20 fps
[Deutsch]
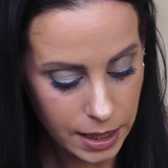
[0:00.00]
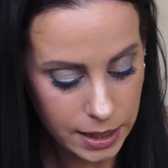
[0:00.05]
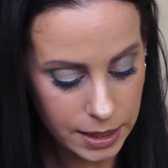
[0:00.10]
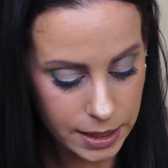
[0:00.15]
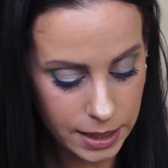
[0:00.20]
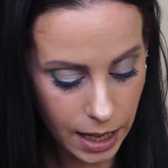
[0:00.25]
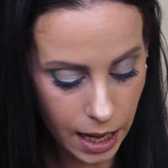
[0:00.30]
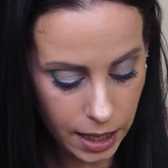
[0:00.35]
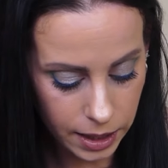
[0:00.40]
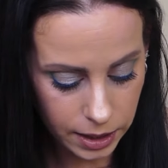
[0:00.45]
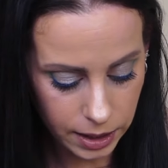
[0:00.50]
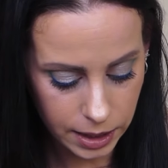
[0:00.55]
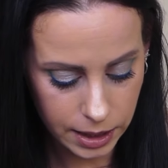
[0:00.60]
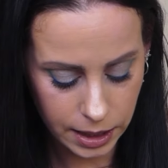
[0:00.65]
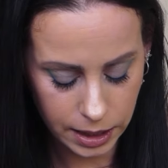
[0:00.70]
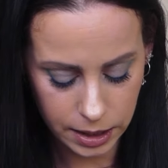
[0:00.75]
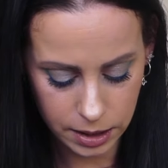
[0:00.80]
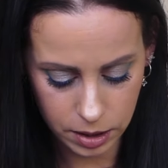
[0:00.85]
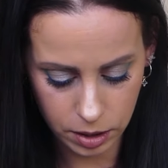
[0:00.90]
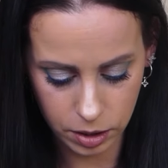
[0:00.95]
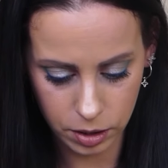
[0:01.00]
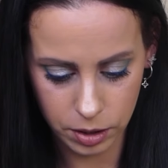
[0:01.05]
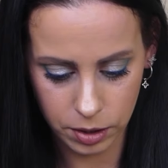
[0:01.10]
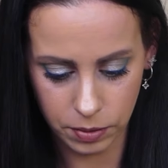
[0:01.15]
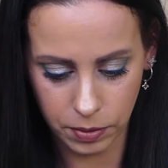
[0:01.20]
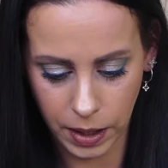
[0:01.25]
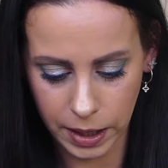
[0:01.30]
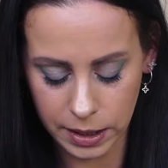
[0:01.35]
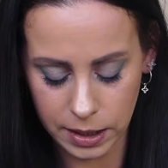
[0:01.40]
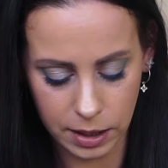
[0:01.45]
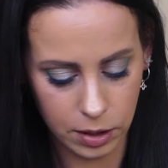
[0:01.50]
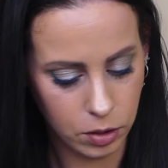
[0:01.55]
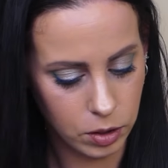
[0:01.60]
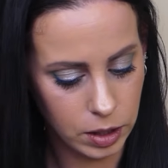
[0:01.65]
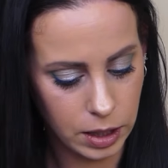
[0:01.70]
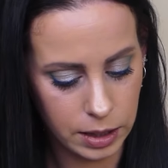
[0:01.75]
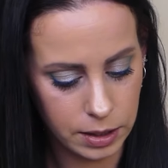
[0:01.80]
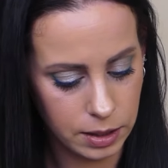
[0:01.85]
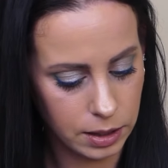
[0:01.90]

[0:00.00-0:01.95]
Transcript: Dann geht es weiter und das